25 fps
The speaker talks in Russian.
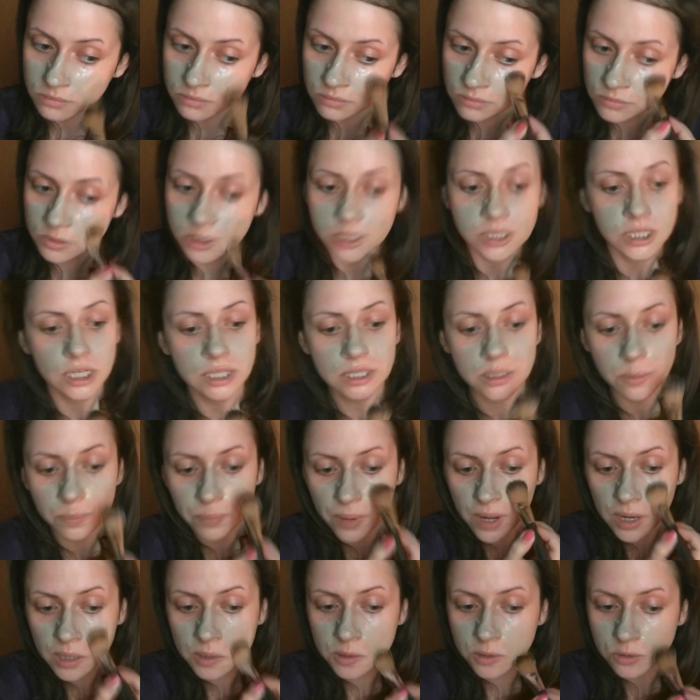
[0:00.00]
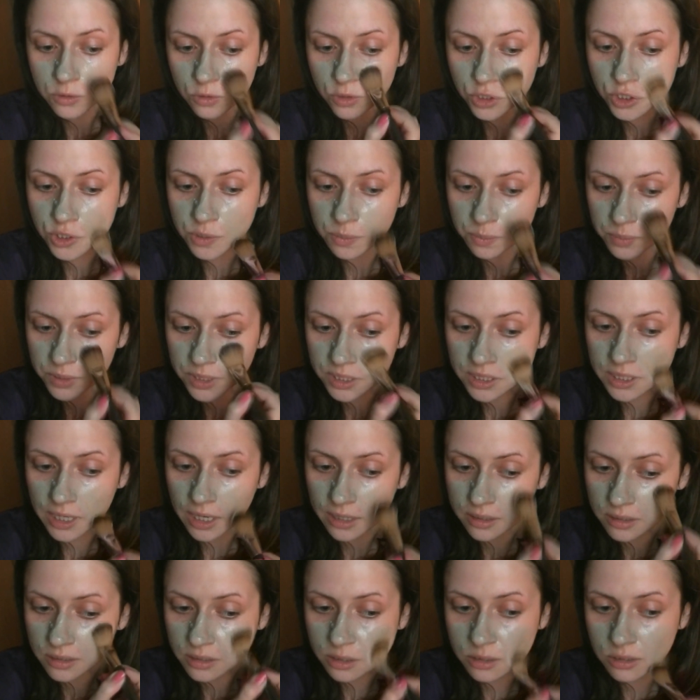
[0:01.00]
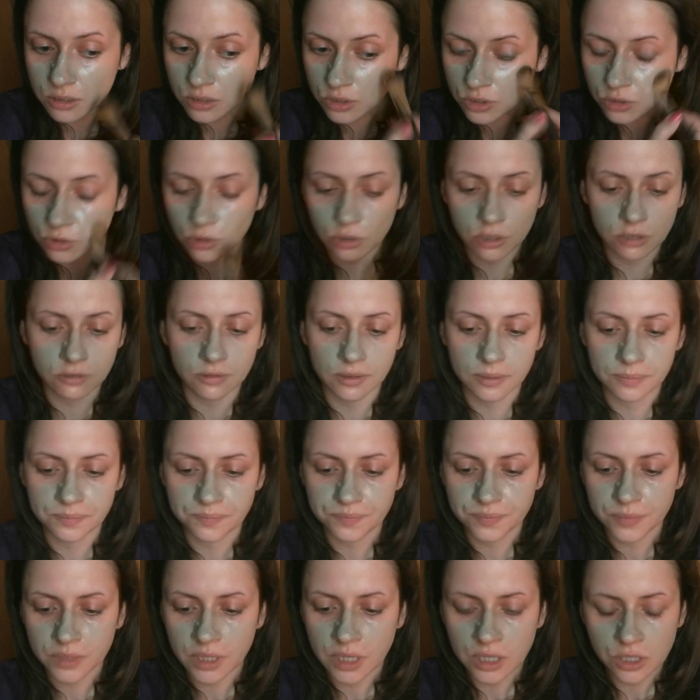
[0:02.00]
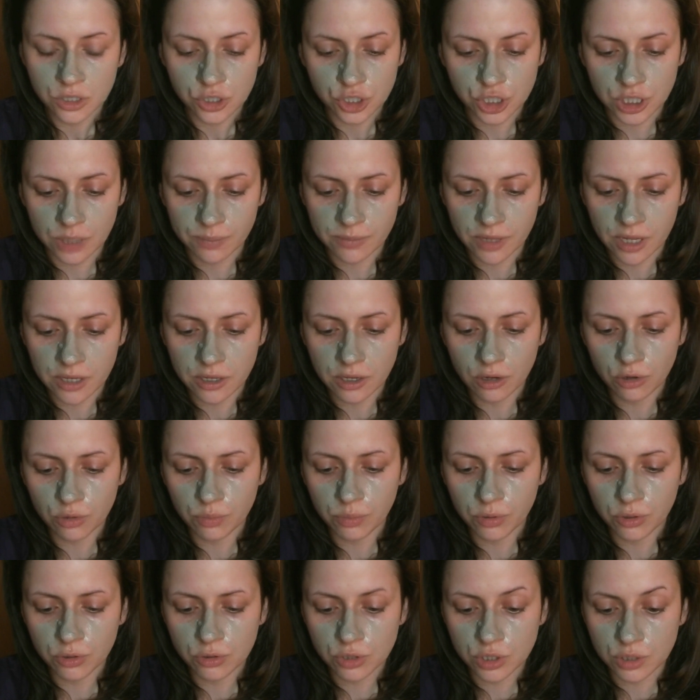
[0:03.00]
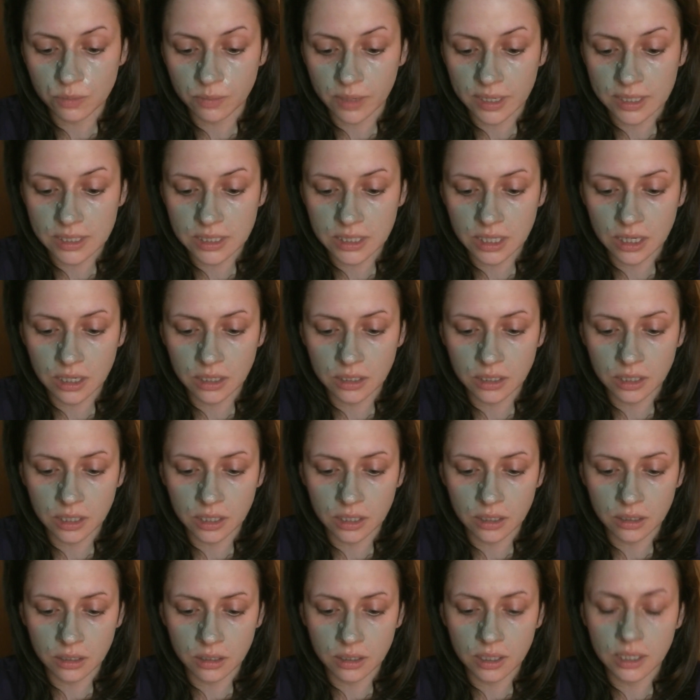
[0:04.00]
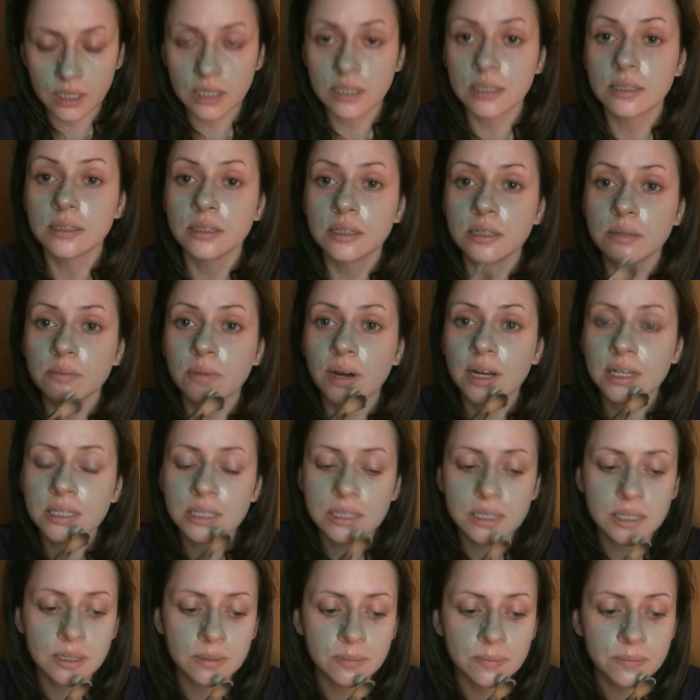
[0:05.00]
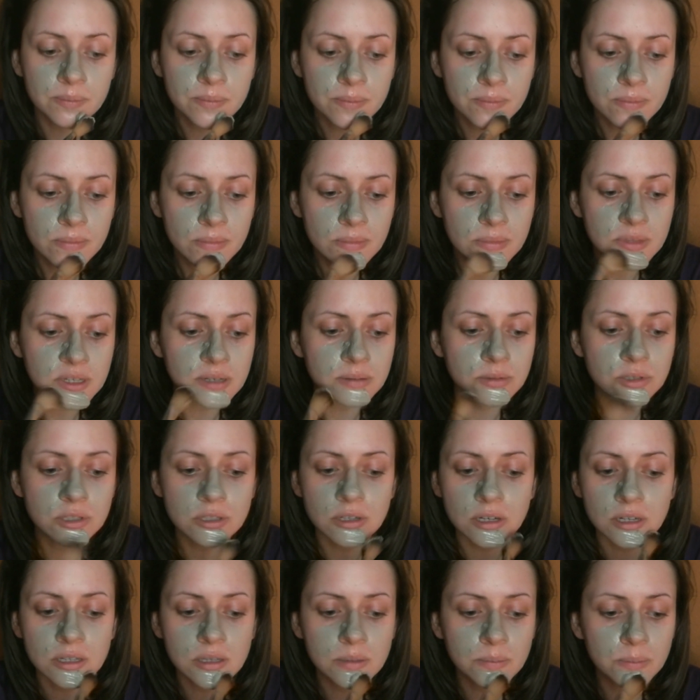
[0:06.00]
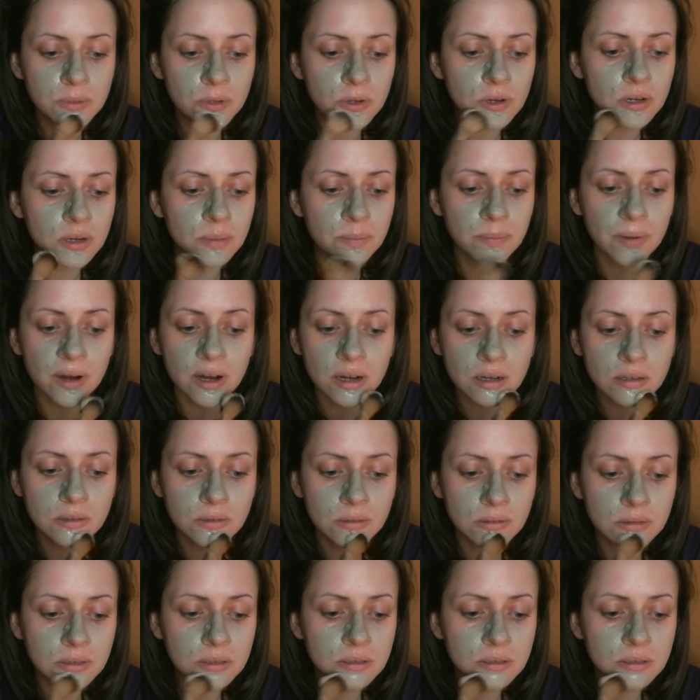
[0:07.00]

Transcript: Кстати, пахнет очень приятно, это здорово. Чем я не люблю самодельные глиняные маски, тем, что они плохо пахнут,